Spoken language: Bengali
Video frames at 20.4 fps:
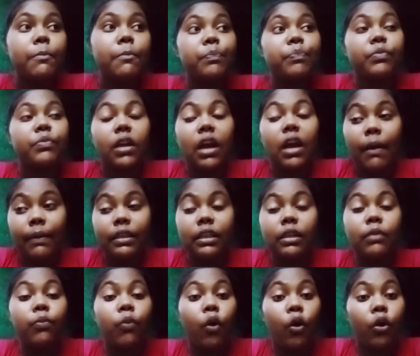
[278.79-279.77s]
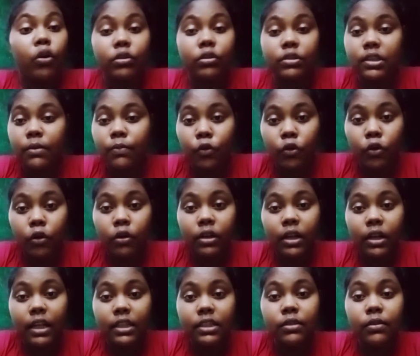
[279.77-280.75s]
আমাদের বড় যে মোরগটা
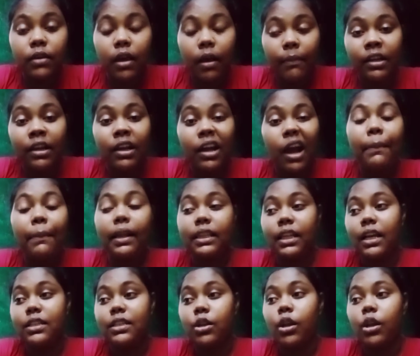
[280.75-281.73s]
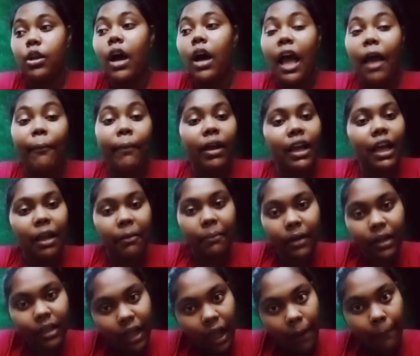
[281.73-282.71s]
আছে আমাকে কামড়াতে আসছিলো আমাকে
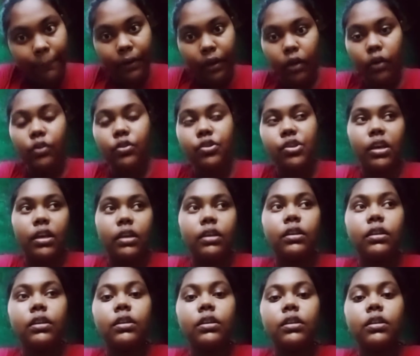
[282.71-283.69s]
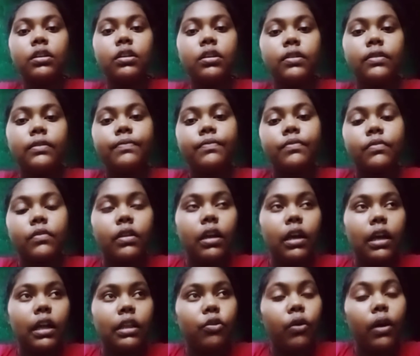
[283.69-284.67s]
একবার কামড়েওছে
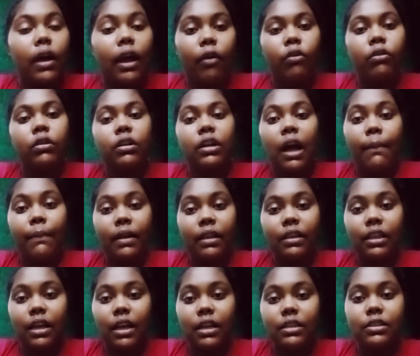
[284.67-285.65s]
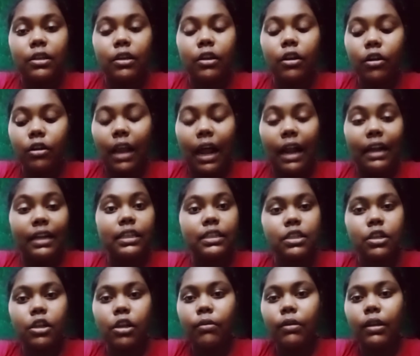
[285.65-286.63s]
তো এখন কামড়াতে আসছিলো
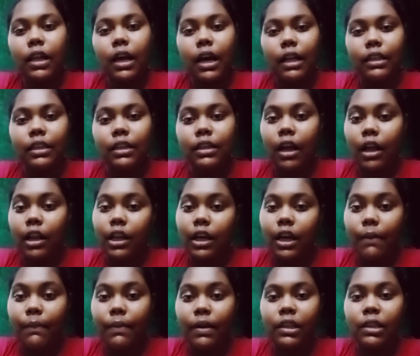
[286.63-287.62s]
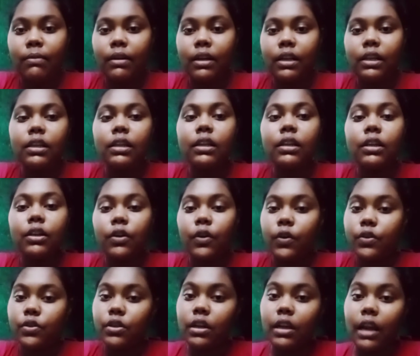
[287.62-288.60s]
লাঠি ছিল বলে হাতে নাহলে কামড়াতে পারিনি
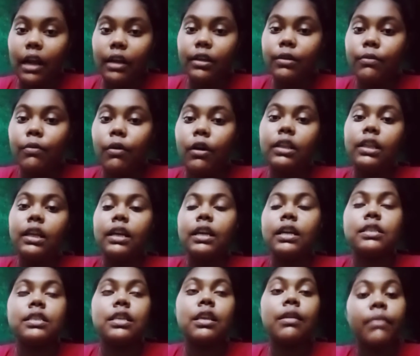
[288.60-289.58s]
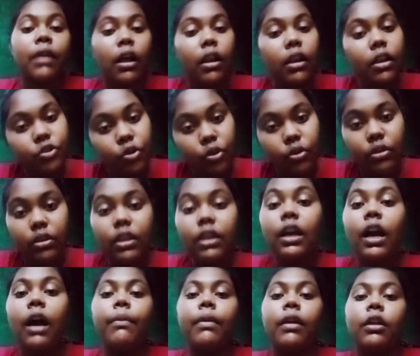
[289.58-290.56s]
ওই জন্য লাঠির ভয় দেখিয়েছিলাম নাহলে
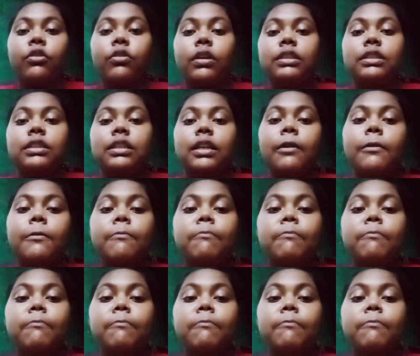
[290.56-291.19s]
সত্যিই কামড়াতো আজকে